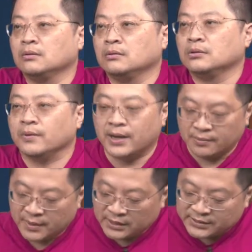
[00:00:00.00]
对不对？
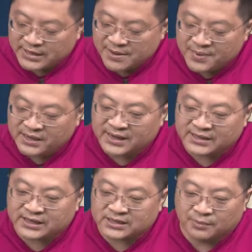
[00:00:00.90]
今天媒体还
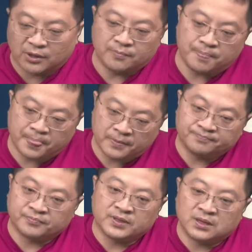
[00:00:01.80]
写什么？
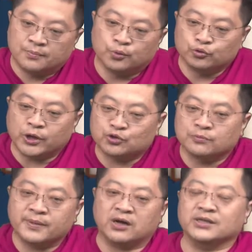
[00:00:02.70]
普瑞
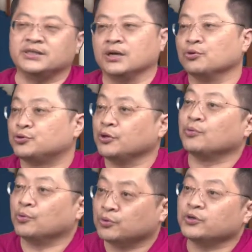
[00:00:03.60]
准备要一千，我觉得
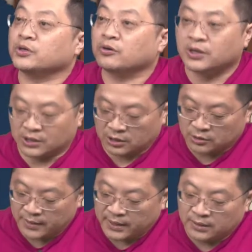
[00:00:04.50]
我觉得有可能，对
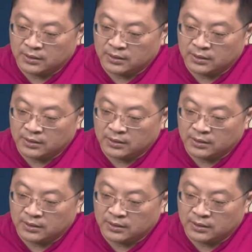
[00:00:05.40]
不对？